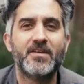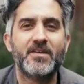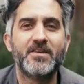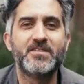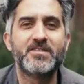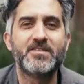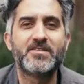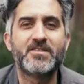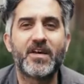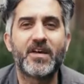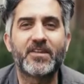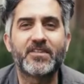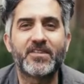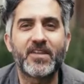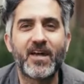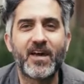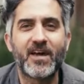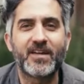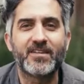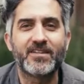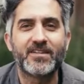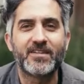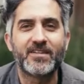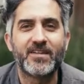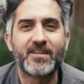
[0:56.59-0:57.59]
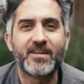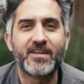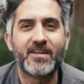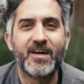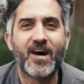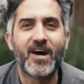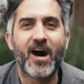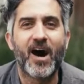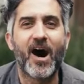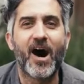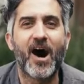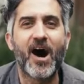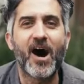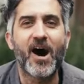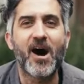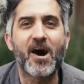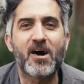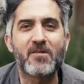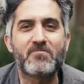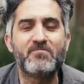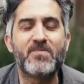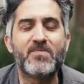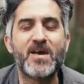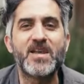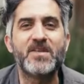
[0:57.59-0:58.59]
İnsanlar
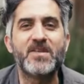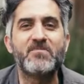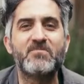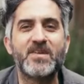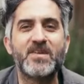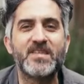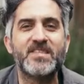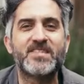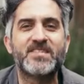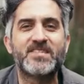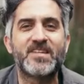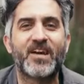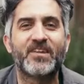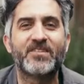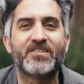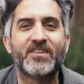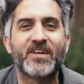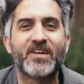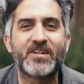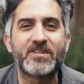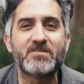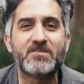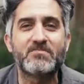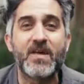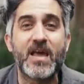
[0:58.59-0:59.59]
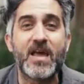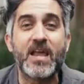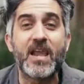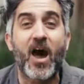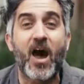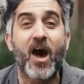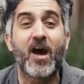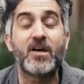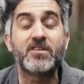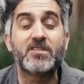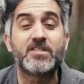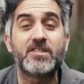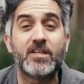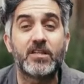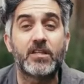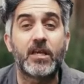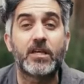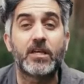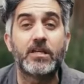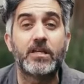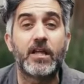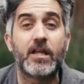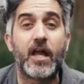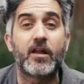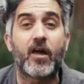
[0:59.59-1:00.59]
Ah benim insanlarım hele
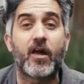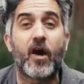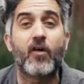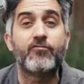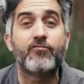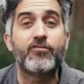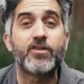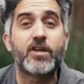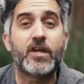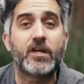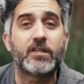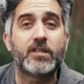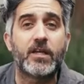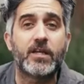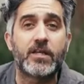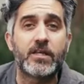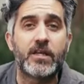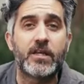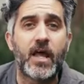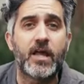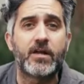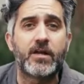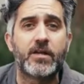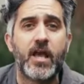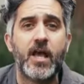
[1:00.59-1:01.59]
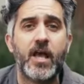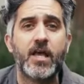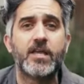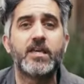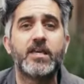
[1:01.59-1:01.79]
Asya'dakiler, Afrika'dakiler,